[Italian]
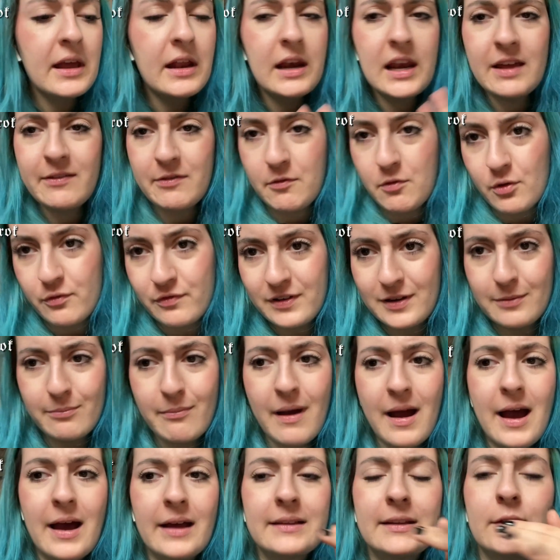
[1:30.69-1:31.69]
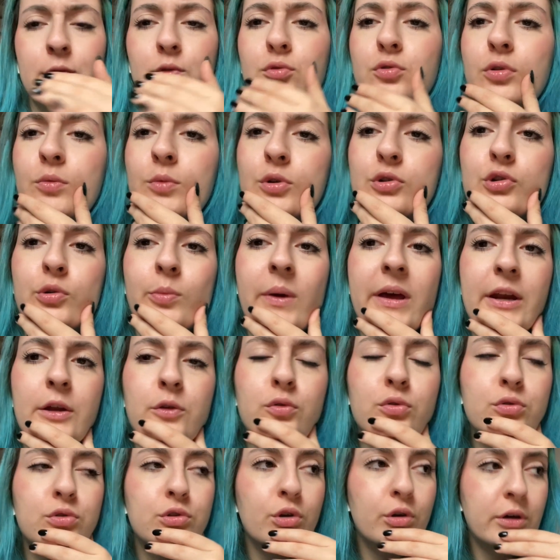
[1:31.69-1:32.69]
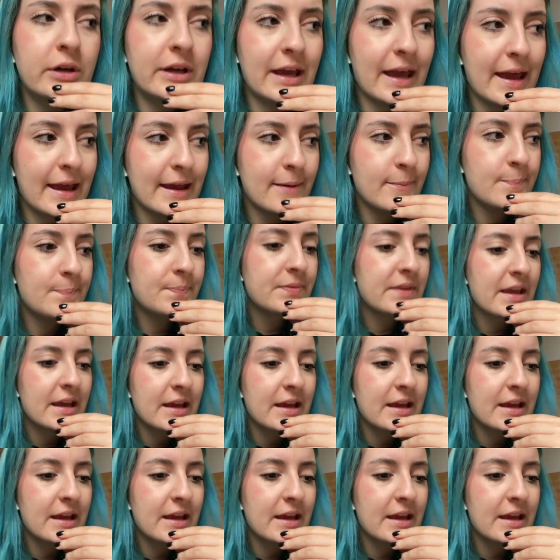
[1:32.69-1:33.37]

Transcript: L'avevo filmata tutto molto bene, tutto ok,